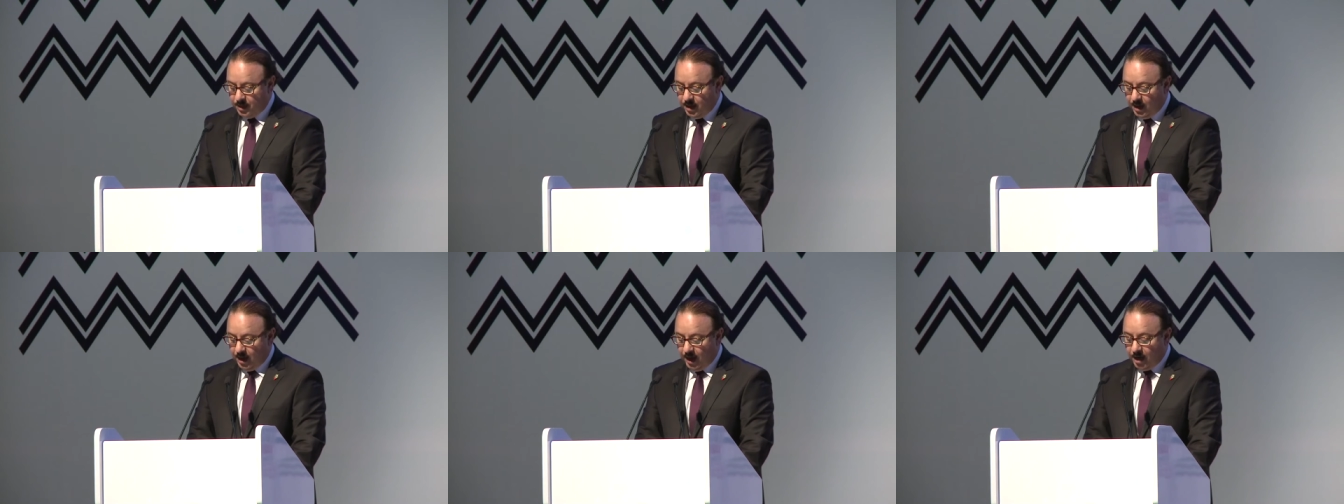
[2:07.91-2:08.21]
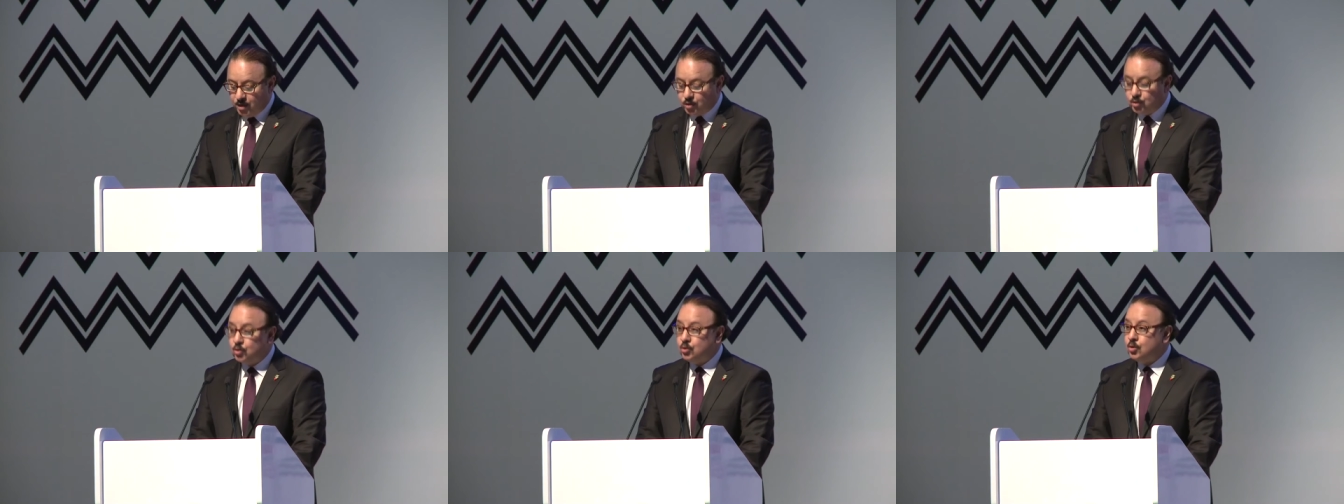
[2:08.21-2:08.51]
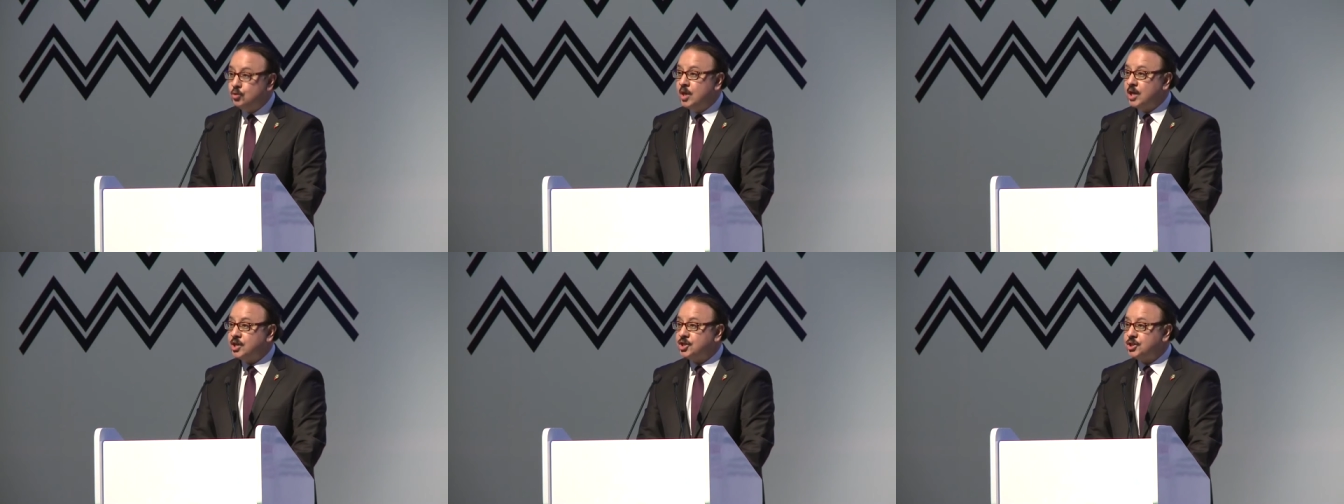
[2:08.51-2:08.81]
حيث
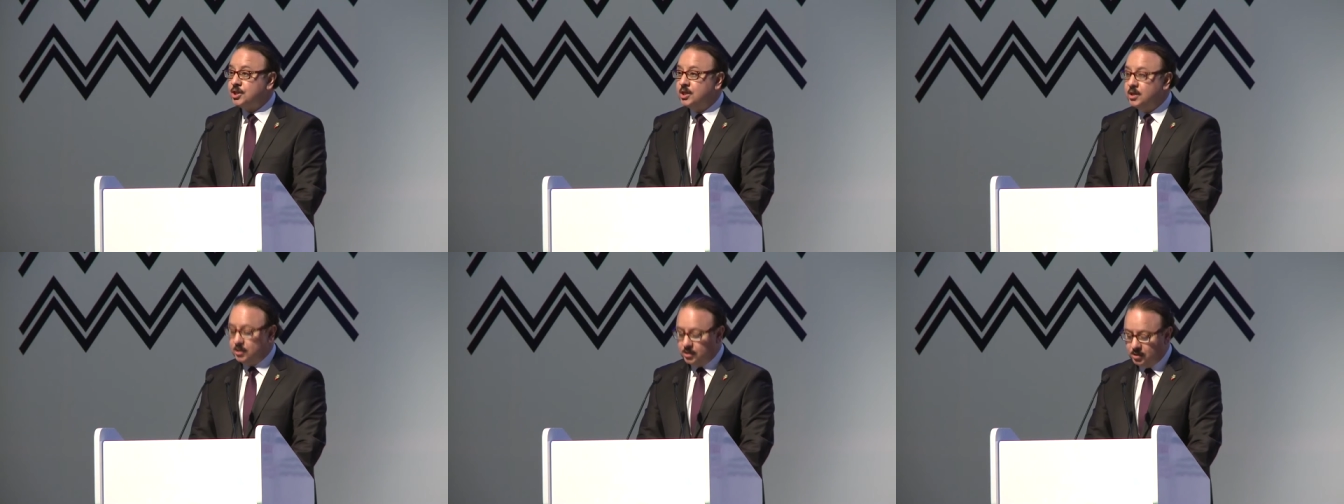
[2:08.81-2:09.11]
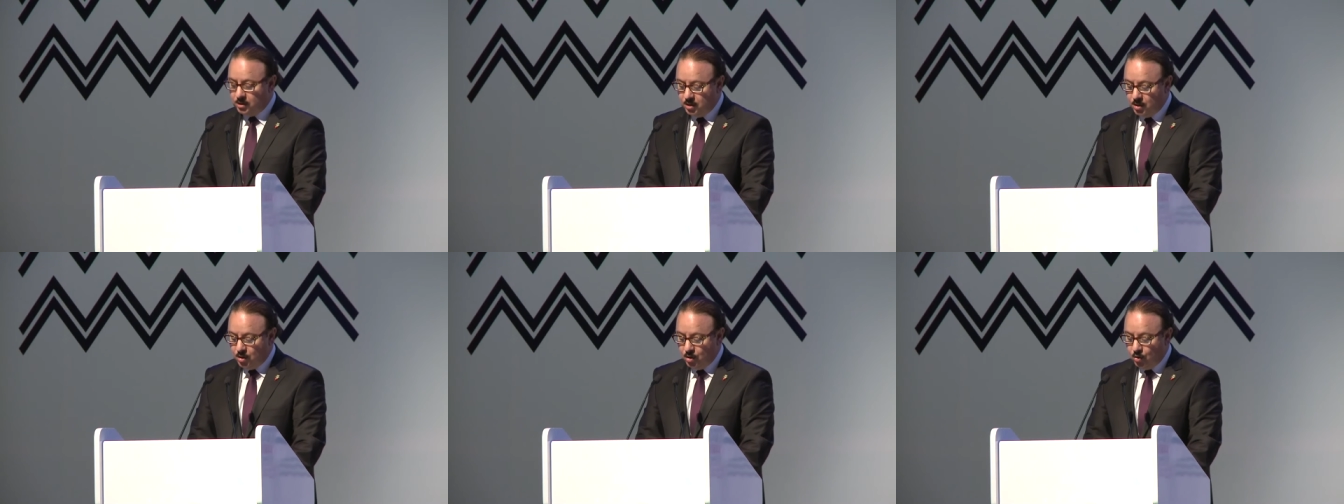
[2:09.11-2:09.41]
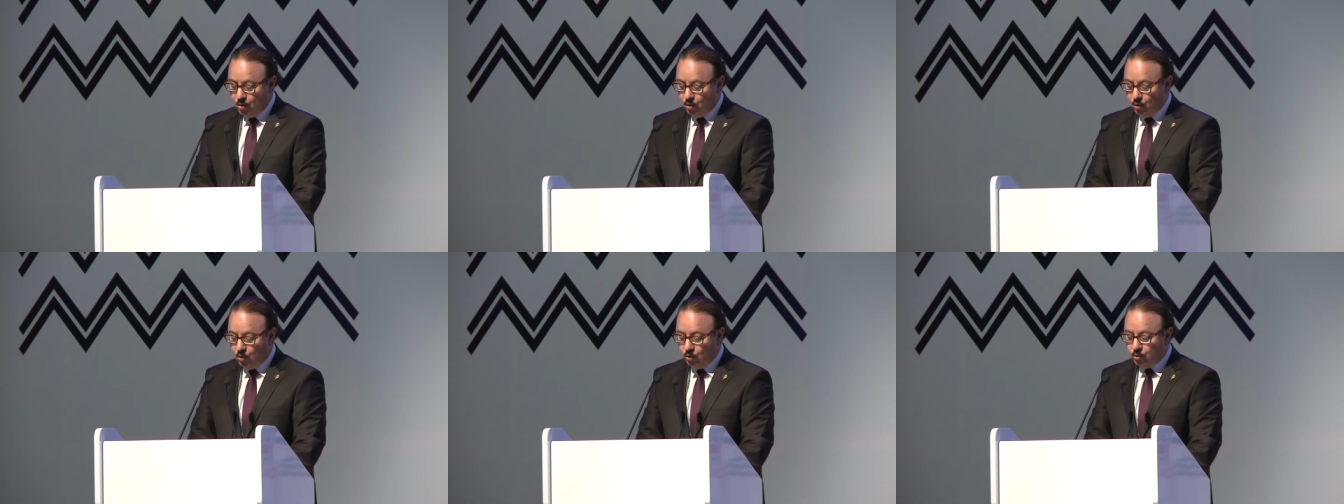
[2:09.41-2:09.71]
تدشن
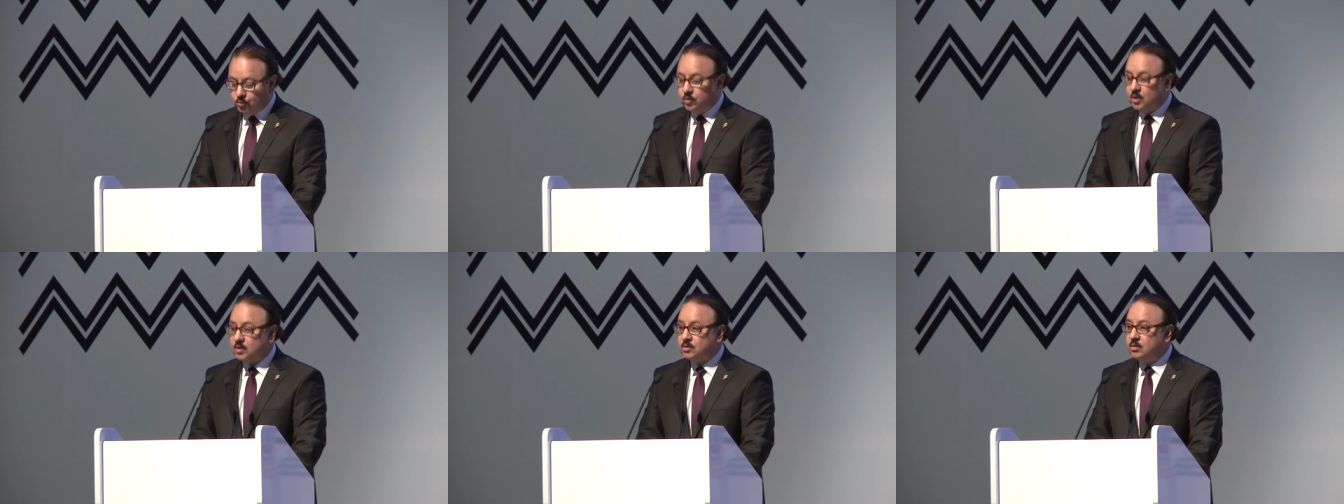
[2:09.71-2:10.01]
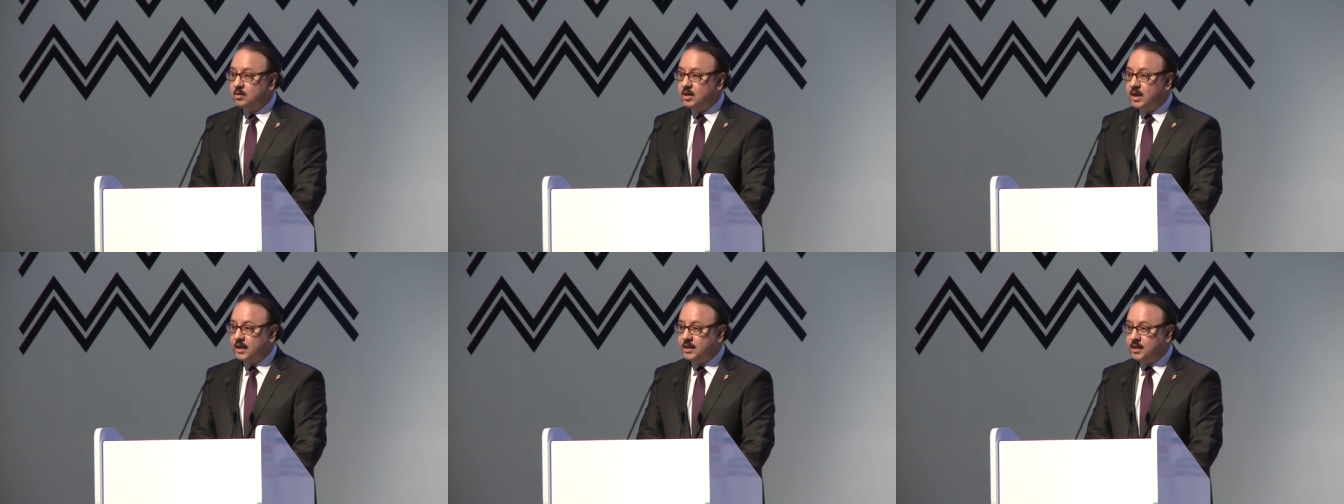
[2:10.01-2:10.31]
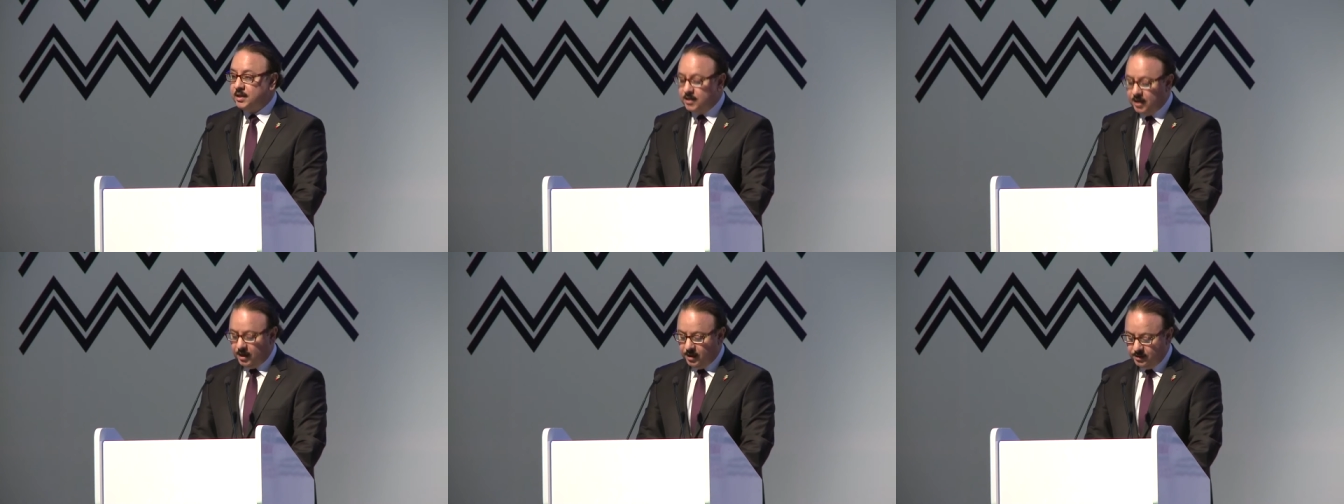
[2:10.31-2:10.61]
خطوة
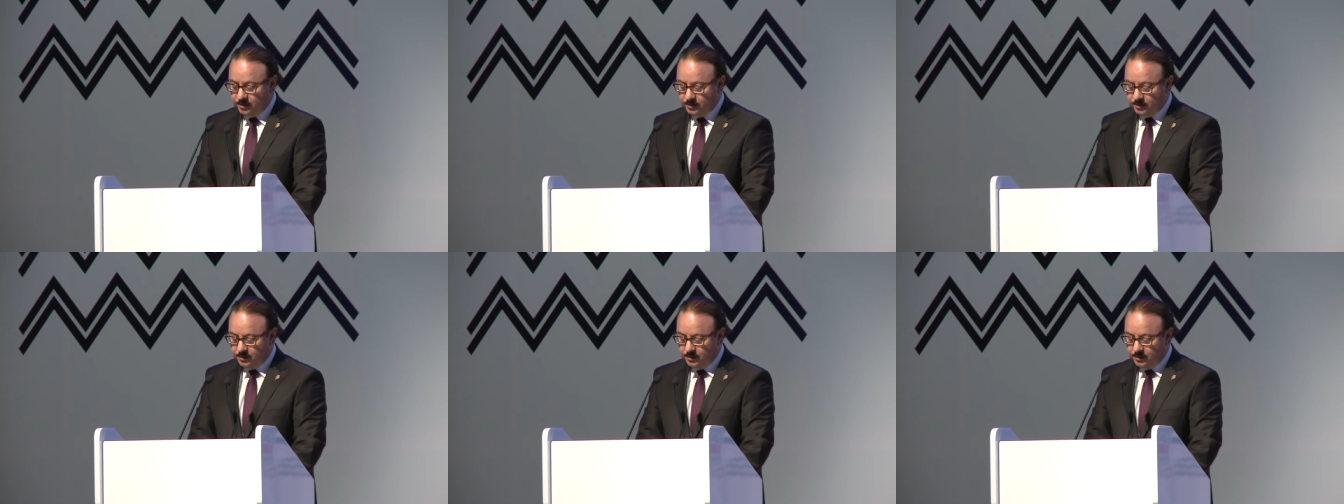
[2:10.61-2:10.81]
جديدة